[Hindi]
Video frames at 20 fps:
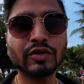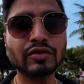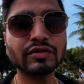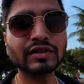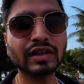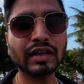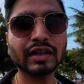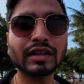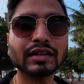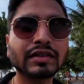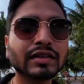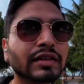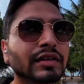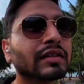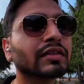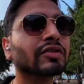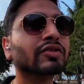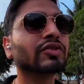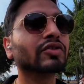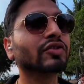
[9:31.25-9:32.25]
बहुत ज़्यादा थी
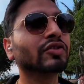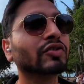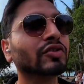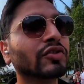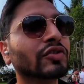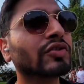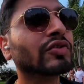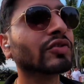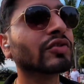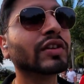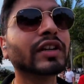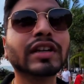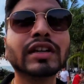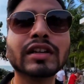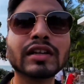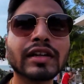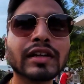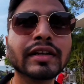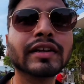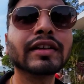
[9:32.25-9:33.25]
तो निकल
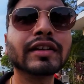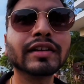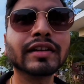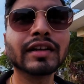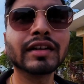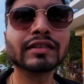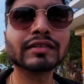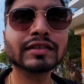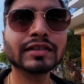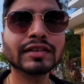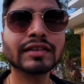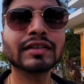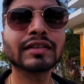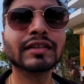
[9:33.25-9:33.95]
रहे हैं यहाँ से